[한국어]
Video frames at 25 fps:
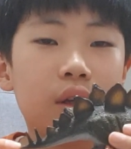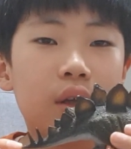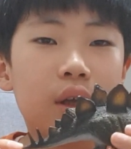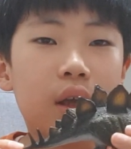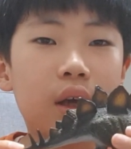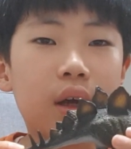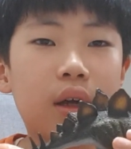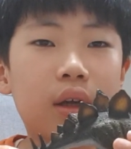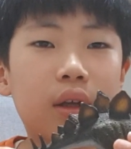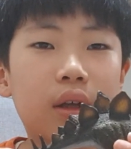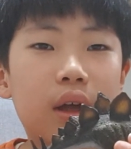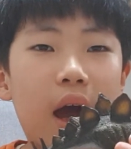
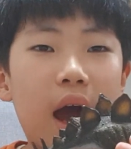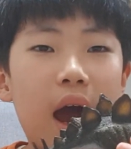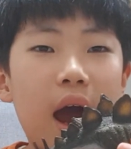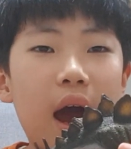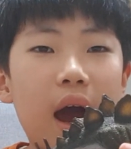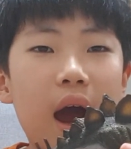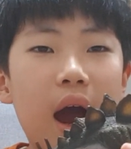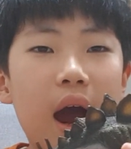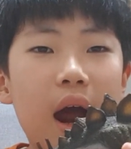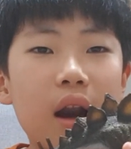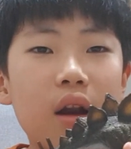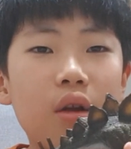예,
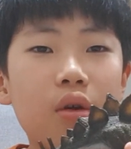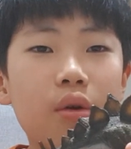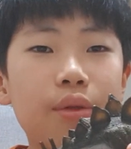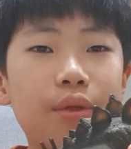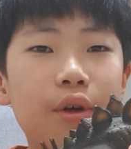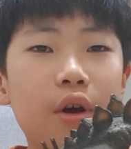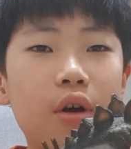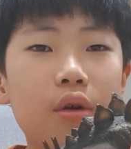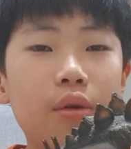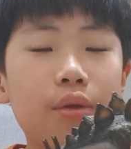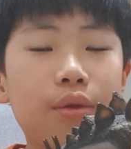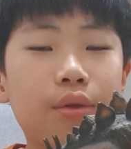
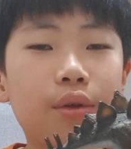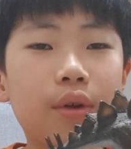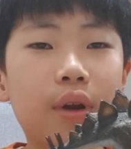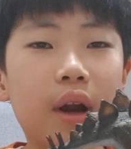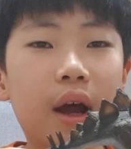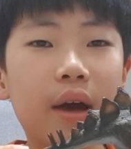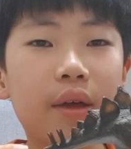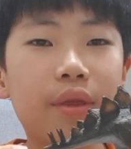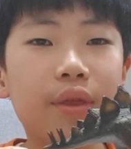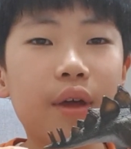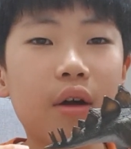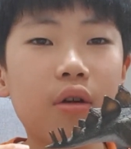
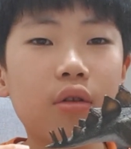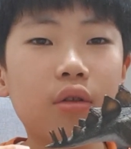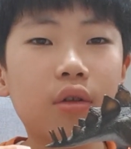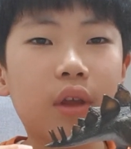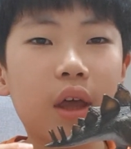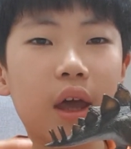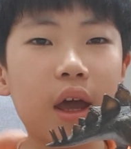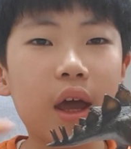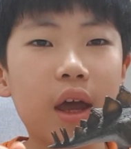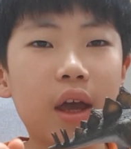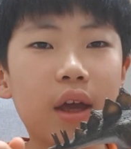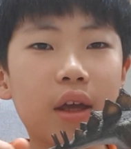알로사우루스랑 싸울
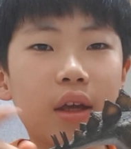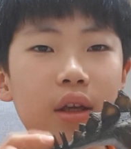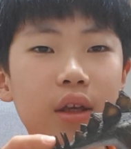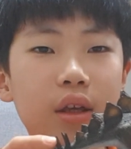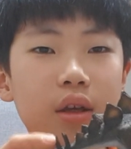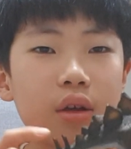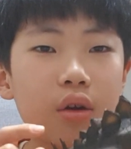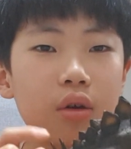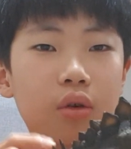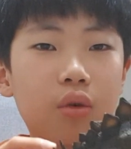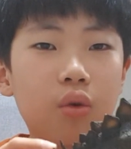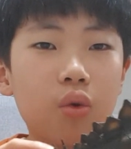때
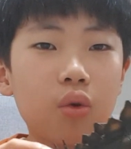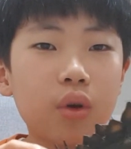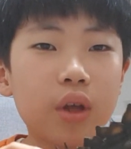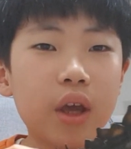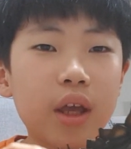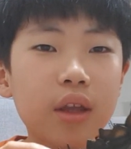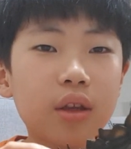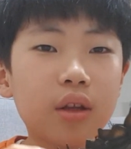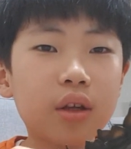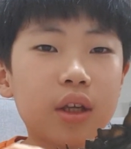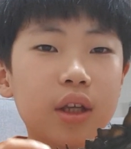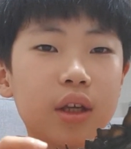
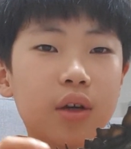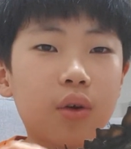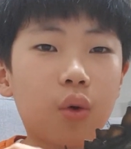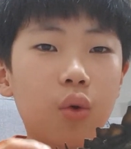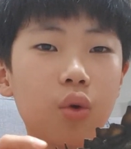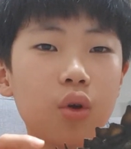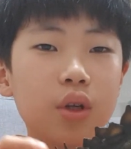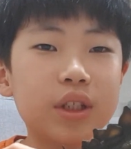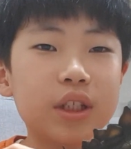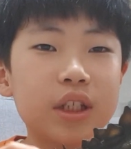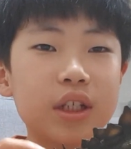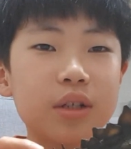꼬리에 있는 이
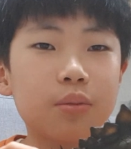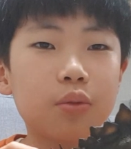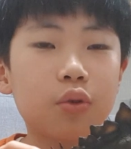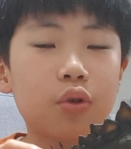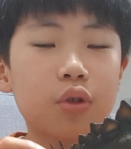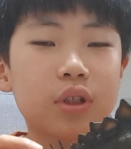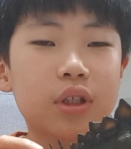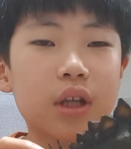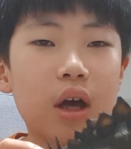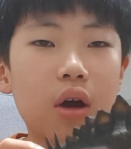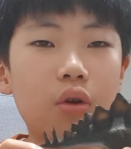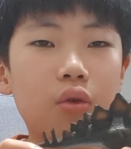
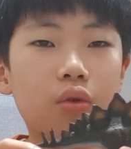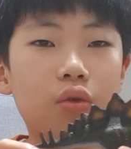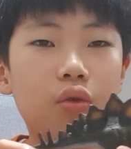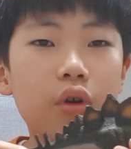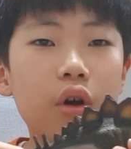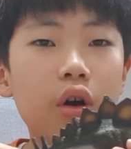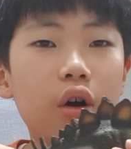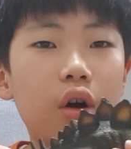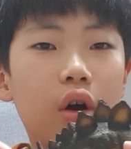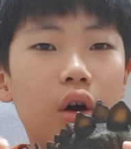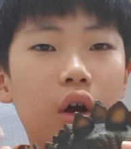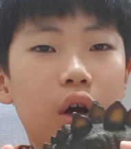골침으로
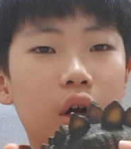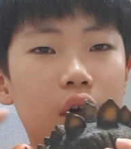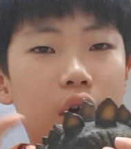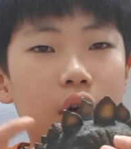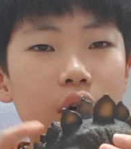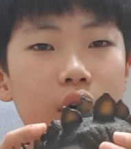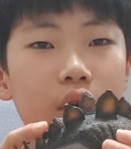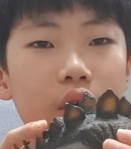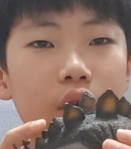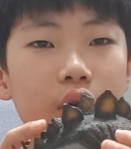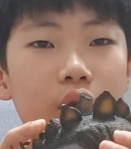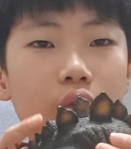싸우고요
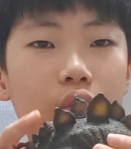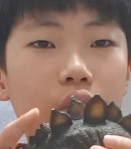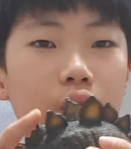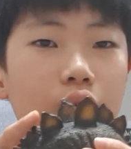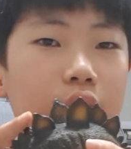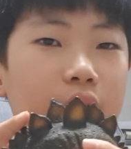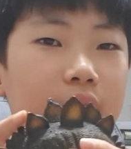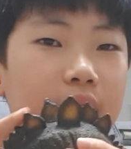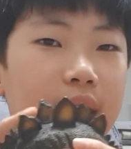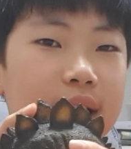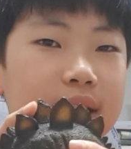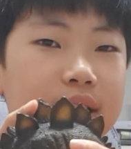
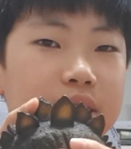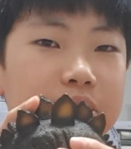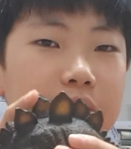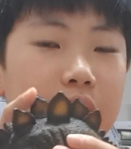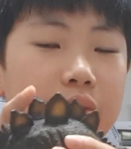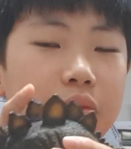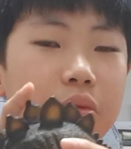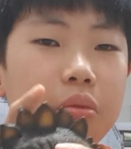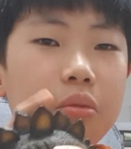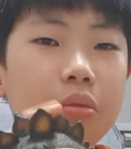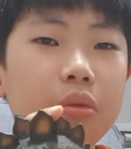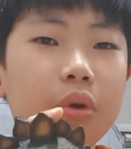그리고
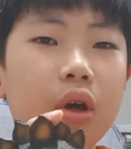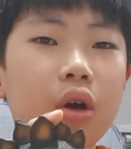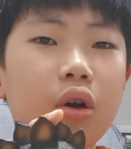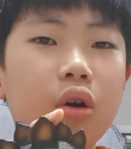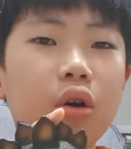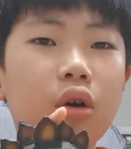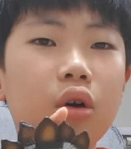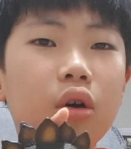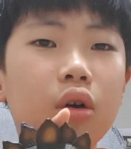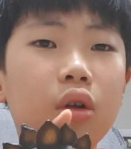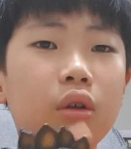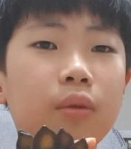가시만
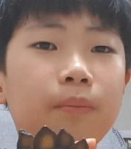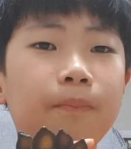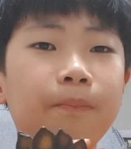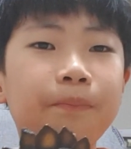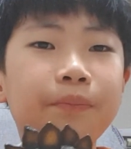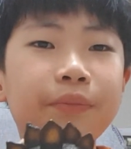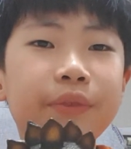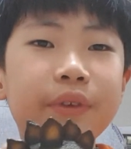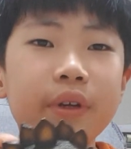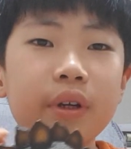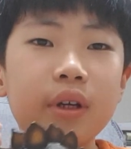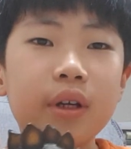보면
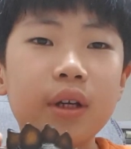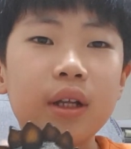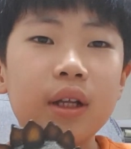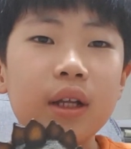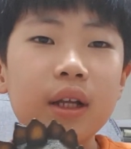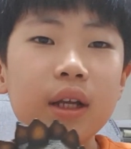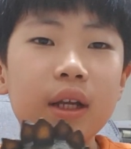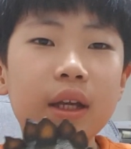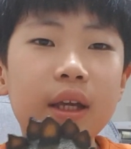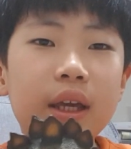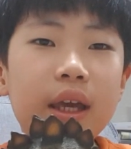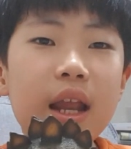
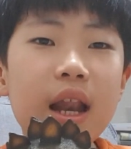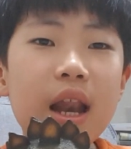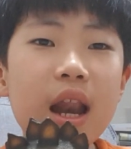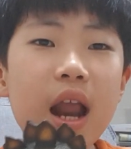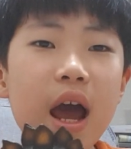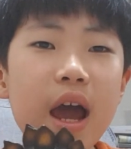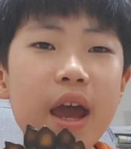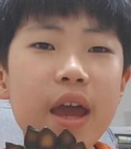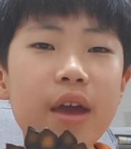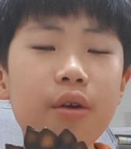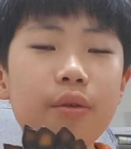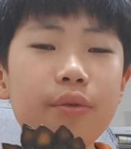
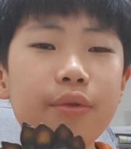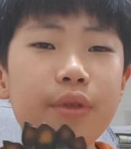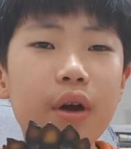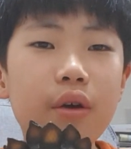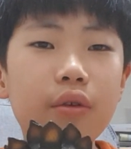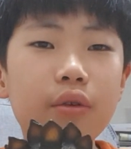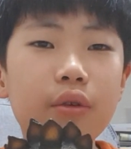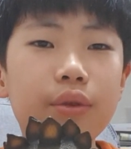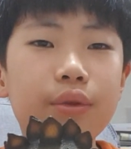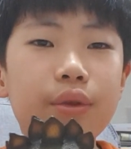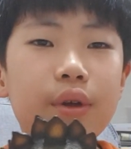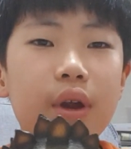
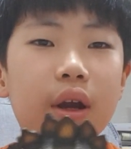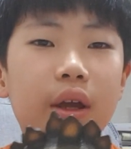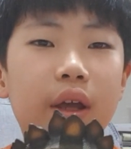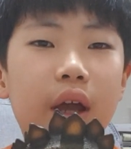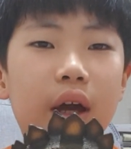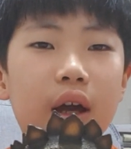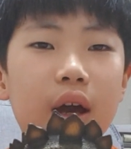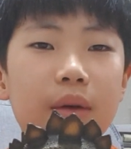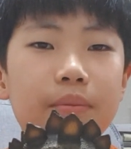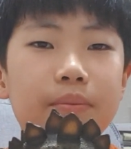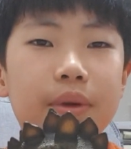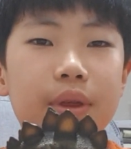힐라이오사우루스랑
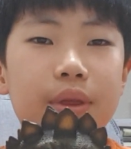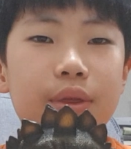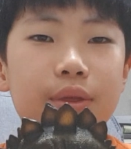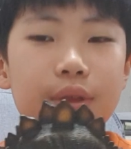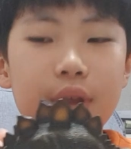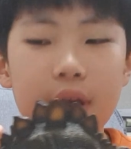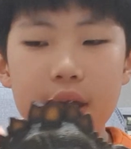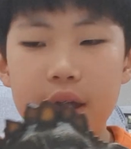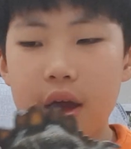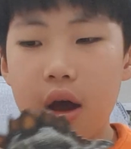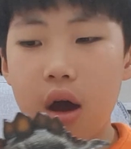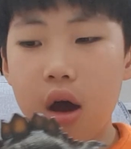약간
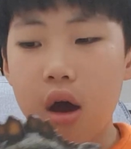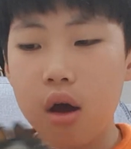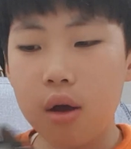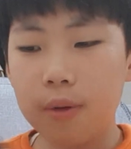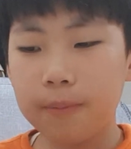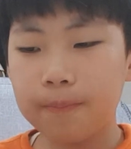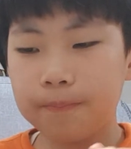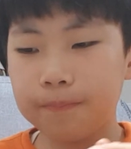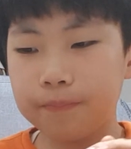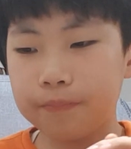비슷해요